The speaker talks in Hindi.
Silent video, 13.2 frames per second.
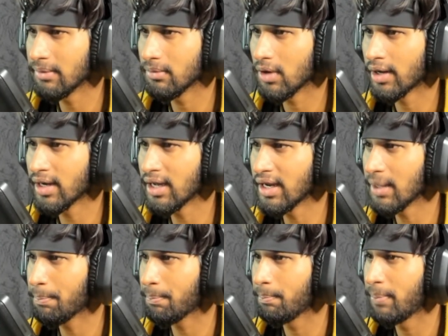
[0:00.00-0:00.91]
अरे अरे
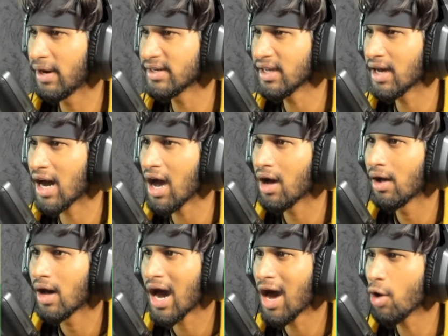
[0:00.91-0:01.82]
बेटे हाँ
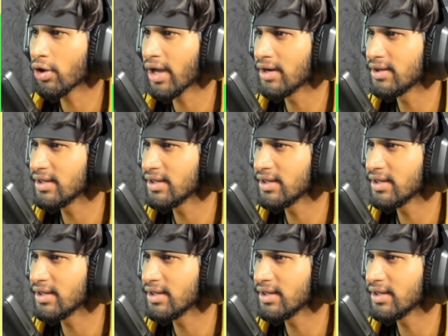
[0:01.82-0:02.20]
हाँ ओके